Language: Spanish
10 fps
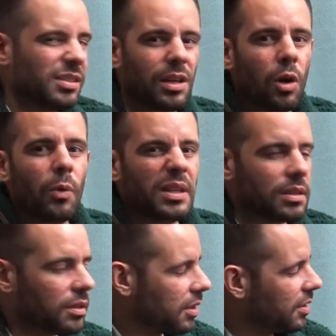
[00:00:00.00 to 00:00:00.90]
yo decir los
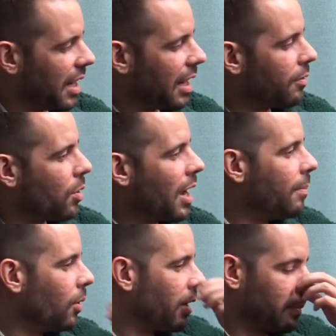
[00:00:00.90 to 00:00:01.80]
Beatles, quisiera que fuera un
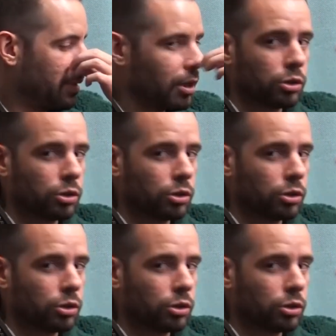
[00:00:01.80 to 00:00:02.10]
ejemplo de repente